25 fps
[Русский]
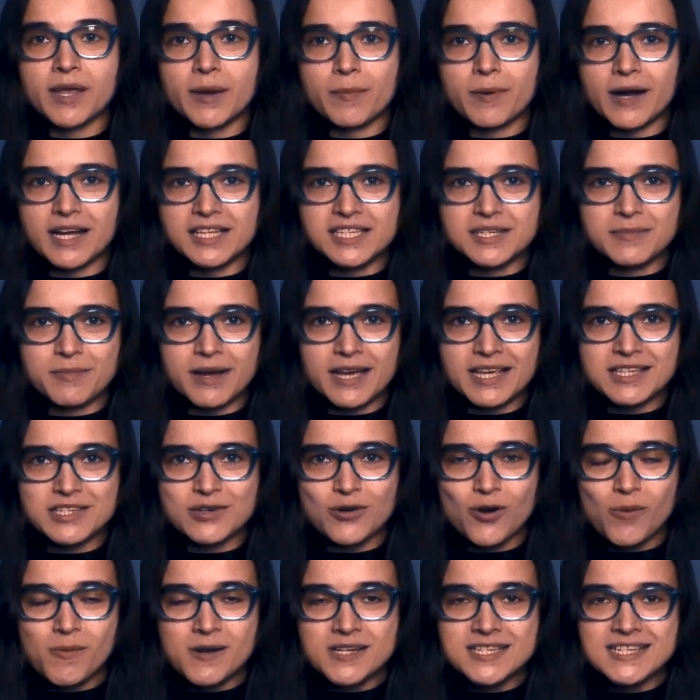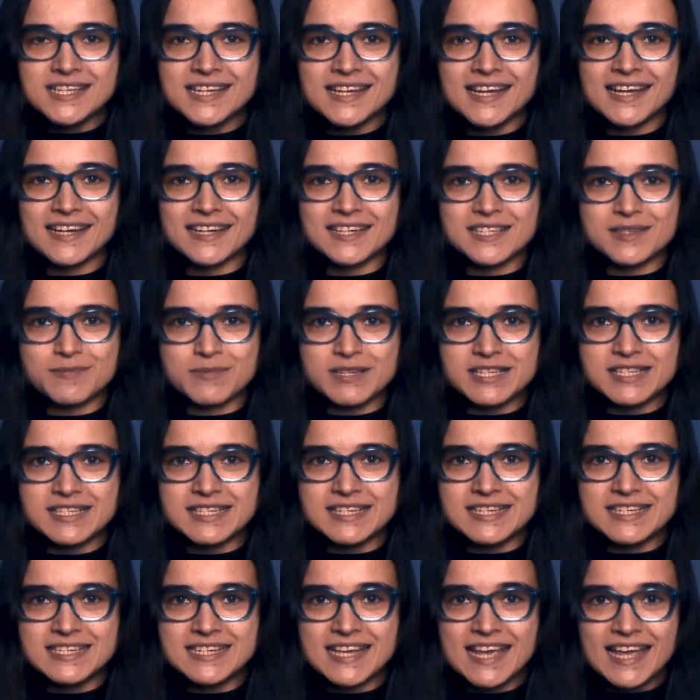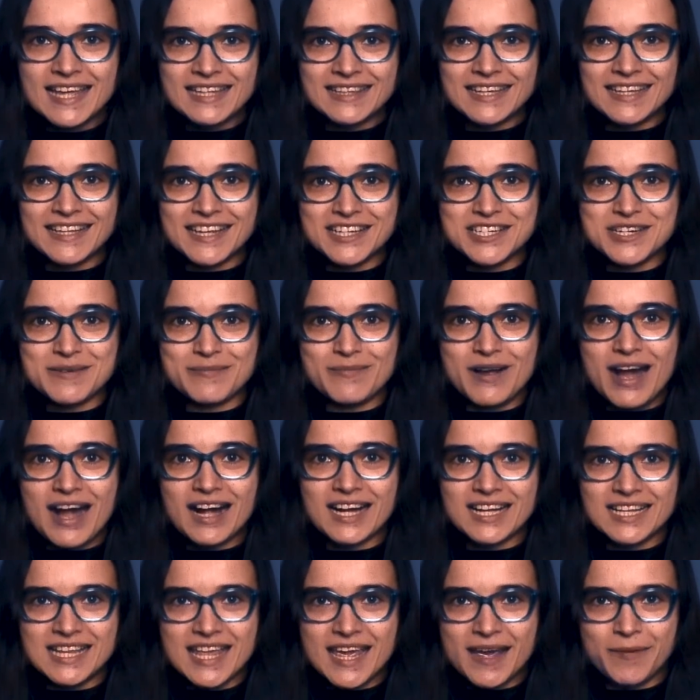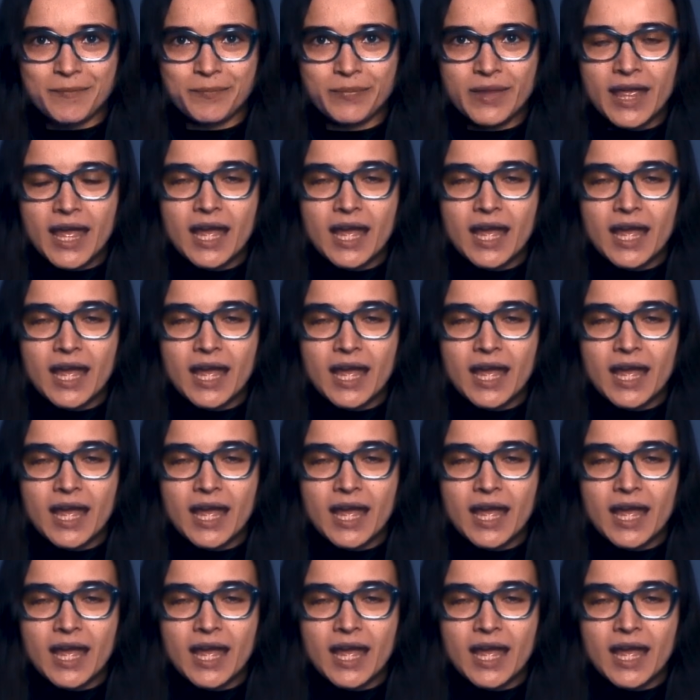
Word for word: необходимо эти образы разместить на нашем окне.